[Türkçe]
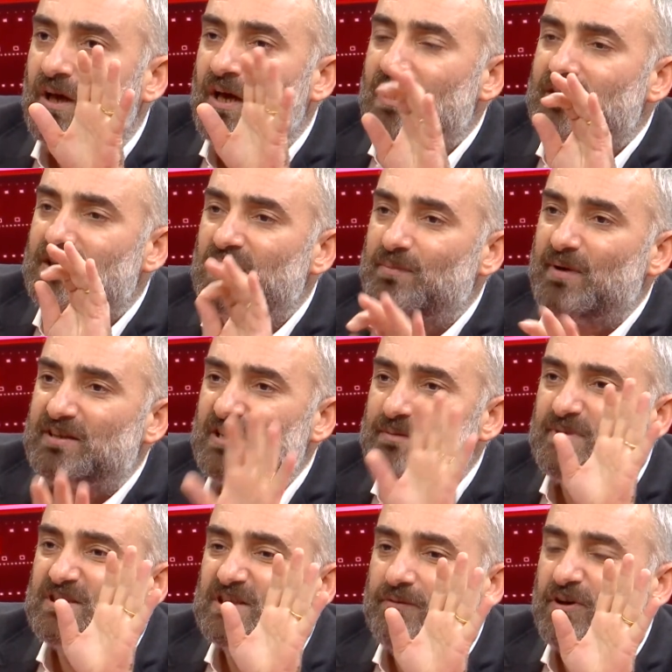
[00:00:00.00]
Girmediğimiz
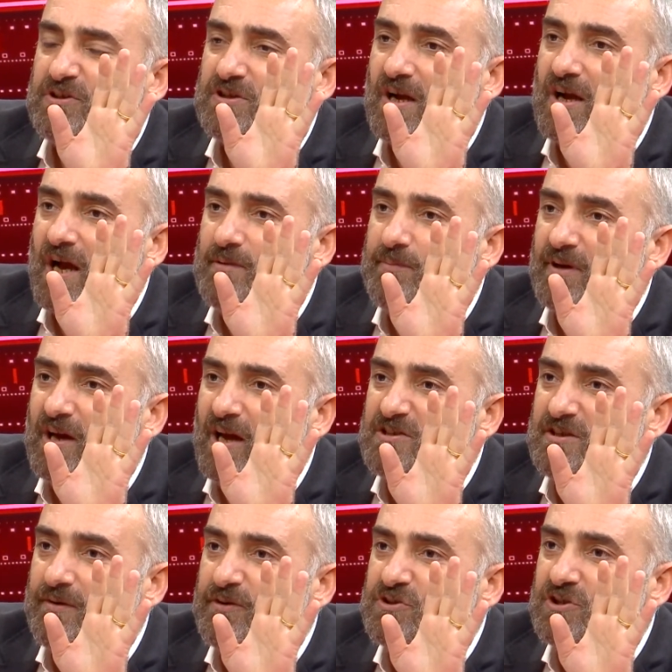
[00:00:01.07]
savaştan kaybe, kay,
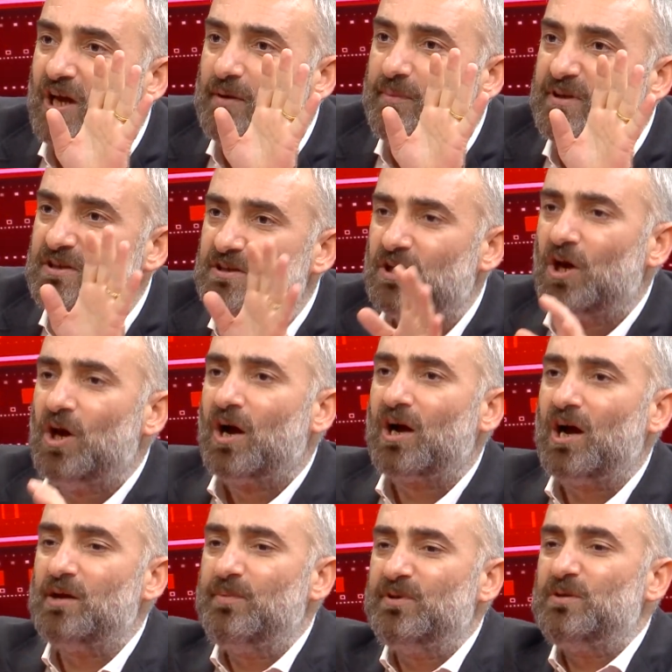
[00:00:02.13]
savaşı kaybedik.
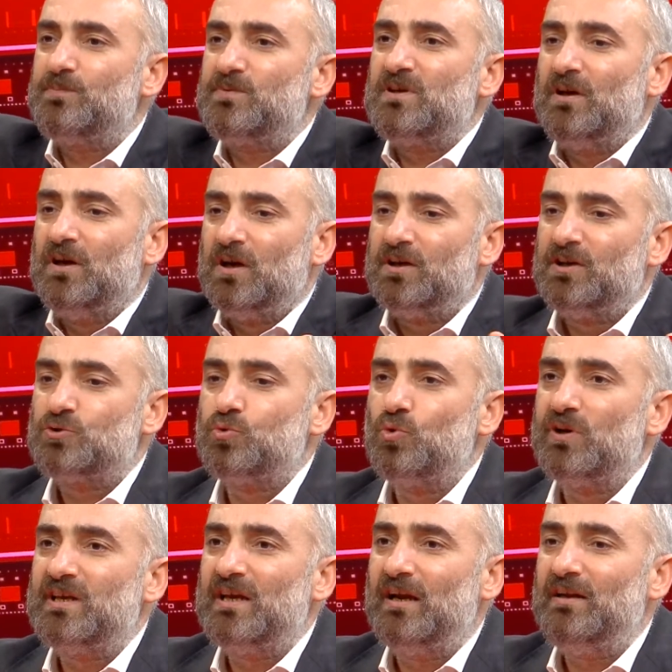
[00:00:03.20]
Kaybedip e,
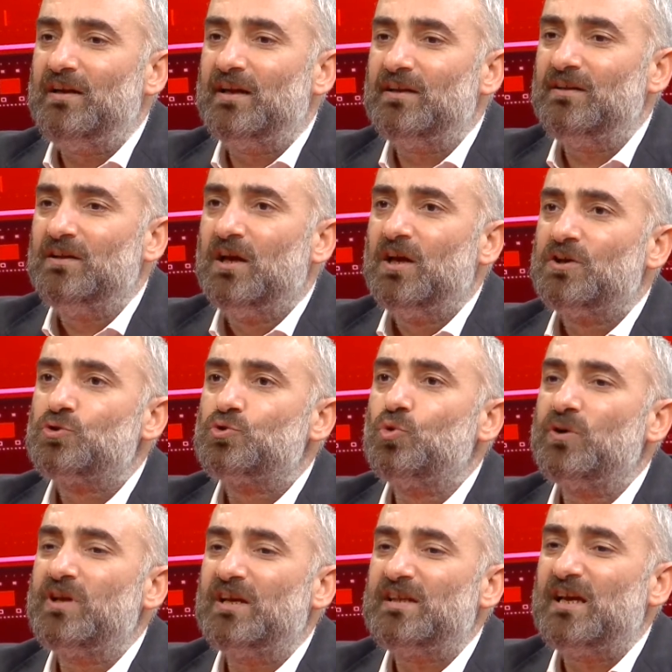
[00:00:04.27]
Suriyelilerin
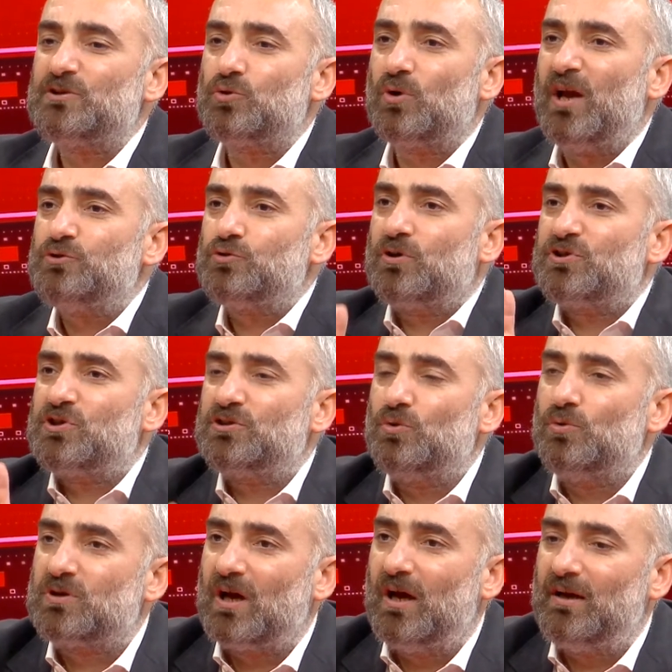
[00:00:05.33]
Suriye'den sonra en çok yaşadığı
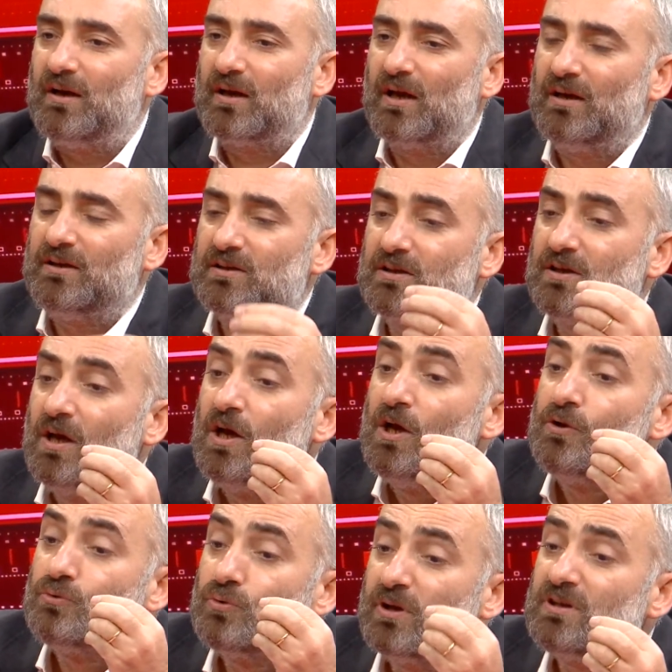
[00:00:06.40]
ülke haline geldik.
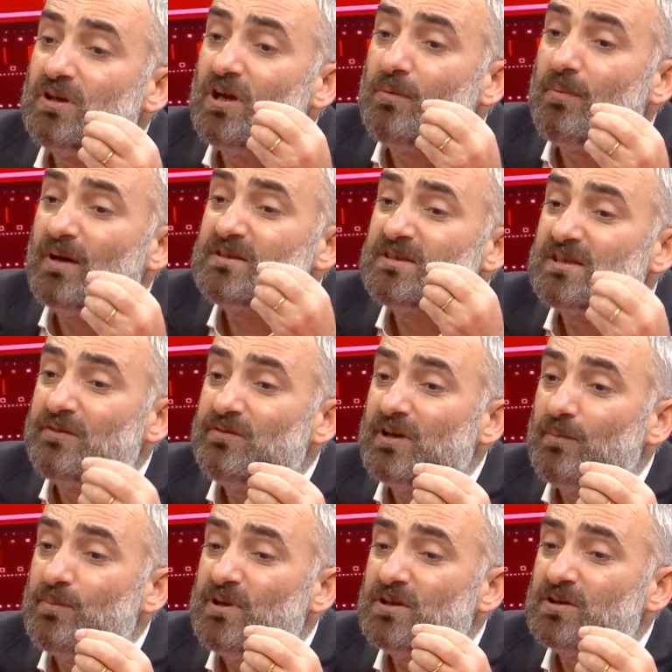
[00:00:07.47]
Nurettin Nebati
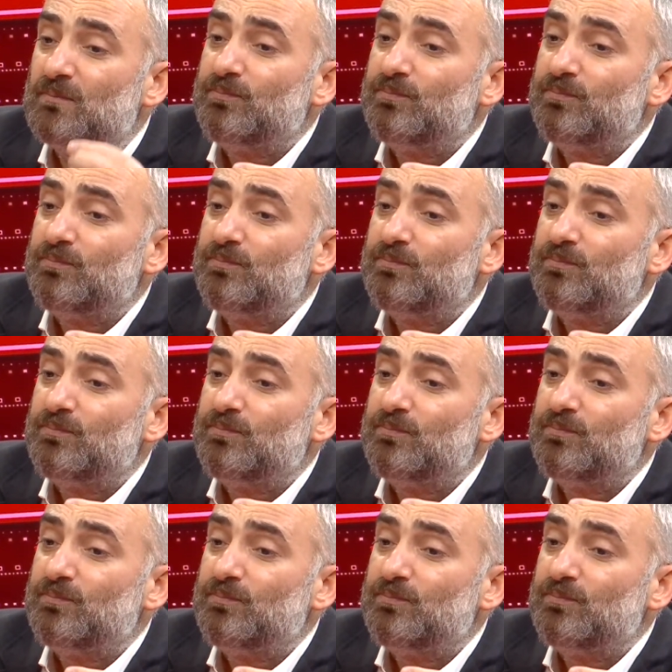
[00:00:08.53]
sevinebilir.